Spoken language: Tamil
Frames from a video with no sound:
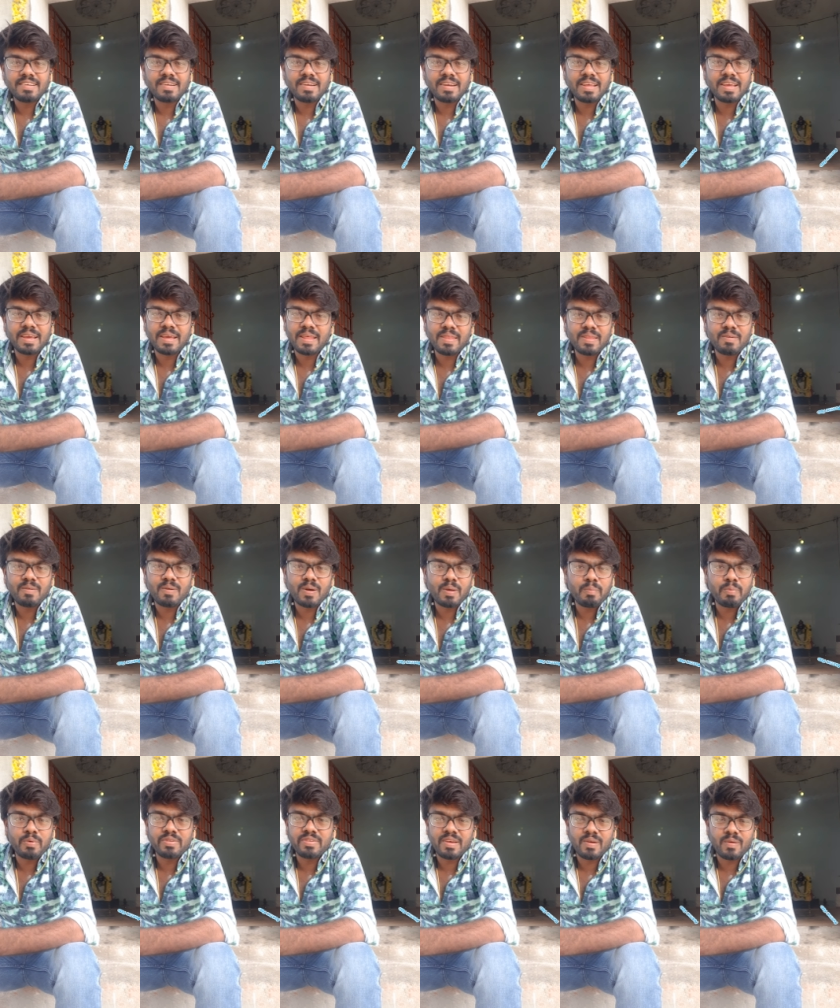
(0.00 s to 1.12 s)
நீங்கள் எந்த
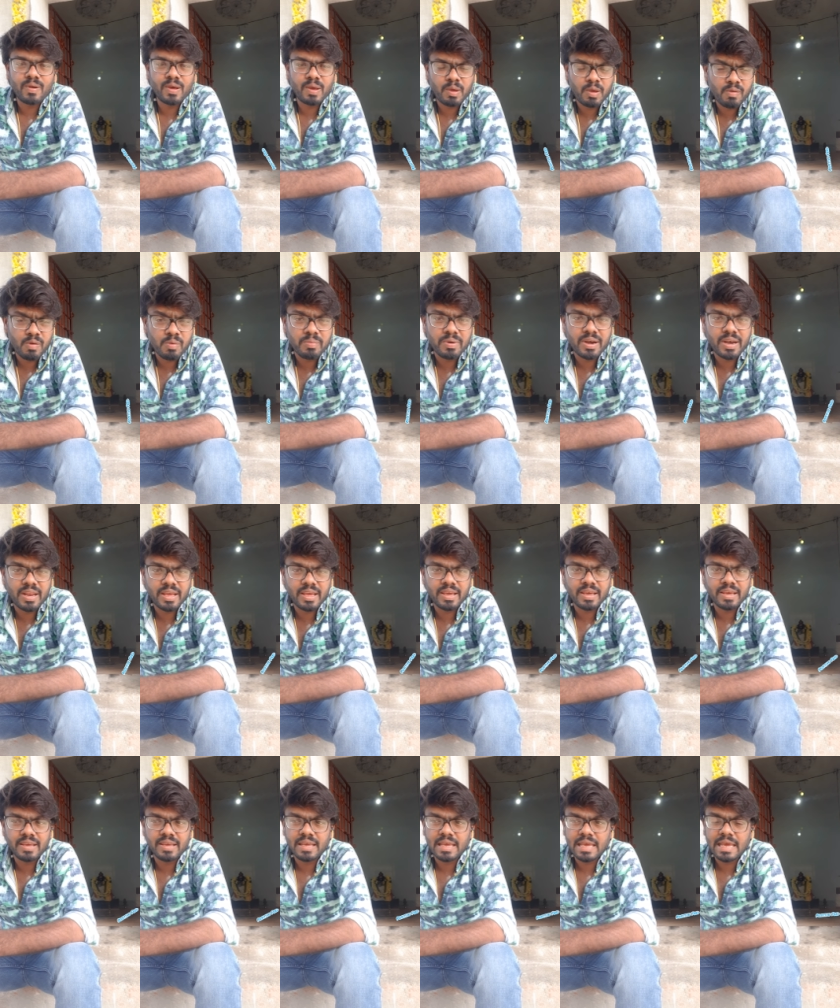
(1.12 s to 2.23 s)
உழைப்பும் உழைக்கவே மாட்டீங்க
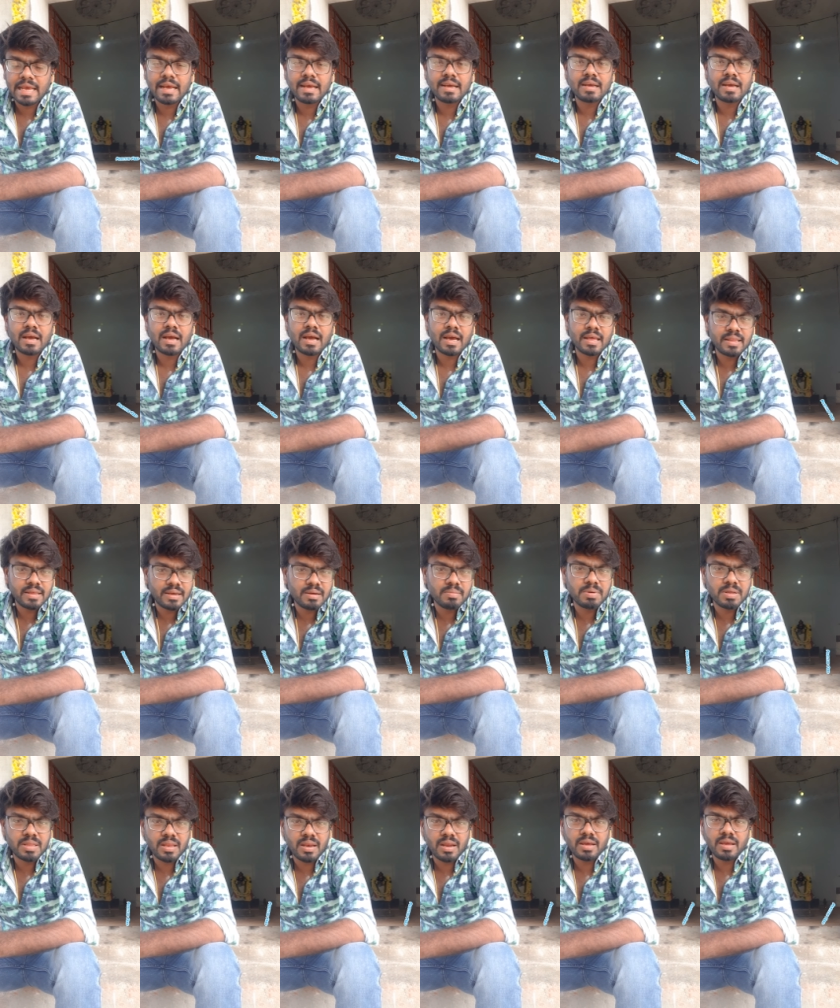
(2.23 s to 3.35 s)
அதுக்கு
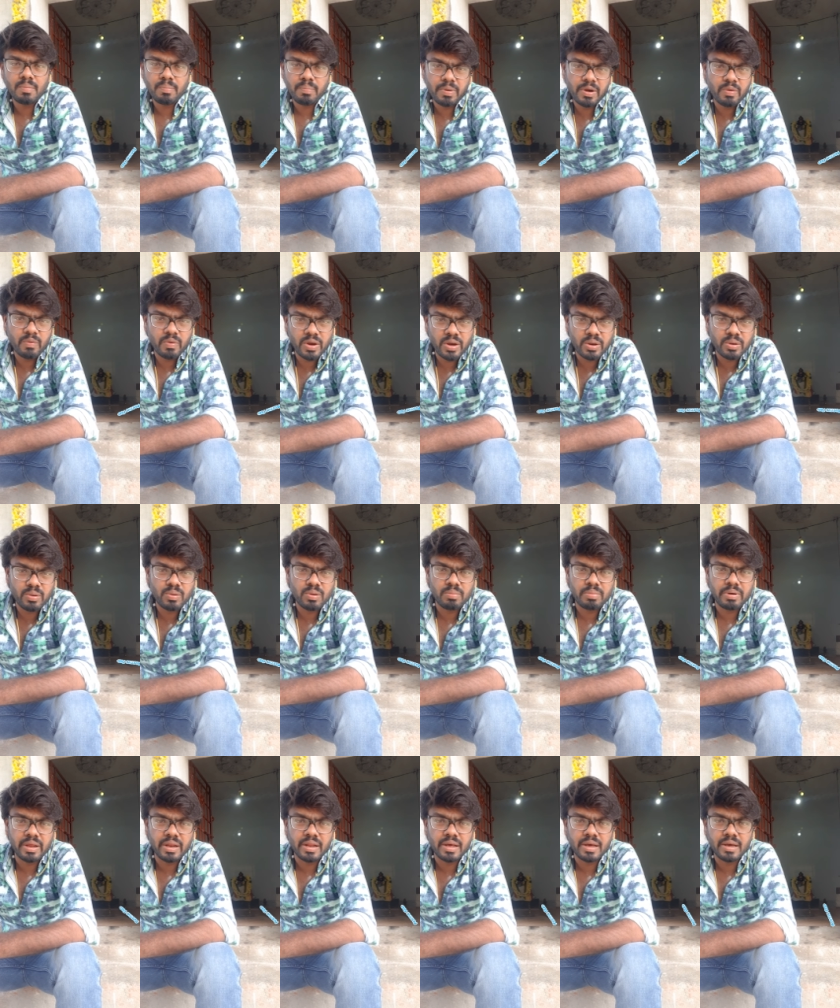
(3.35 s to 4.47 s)
பதிலாக எப்படி வேண்டணும்
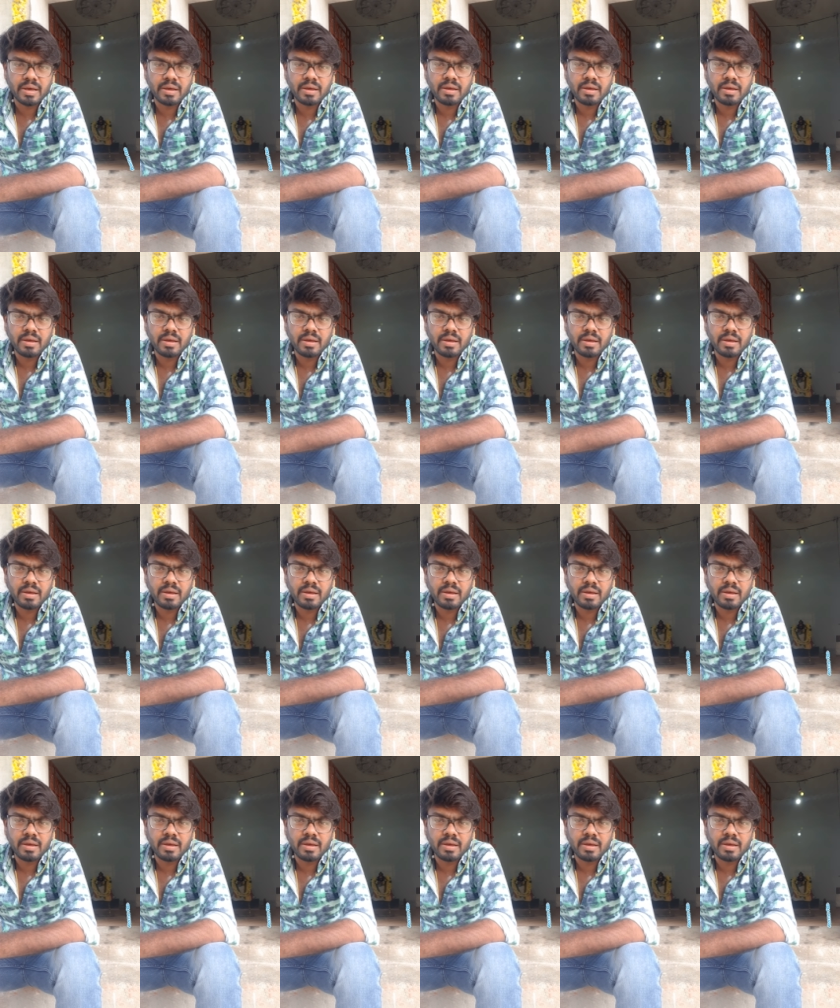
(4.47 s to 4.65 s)
அப்படின்னா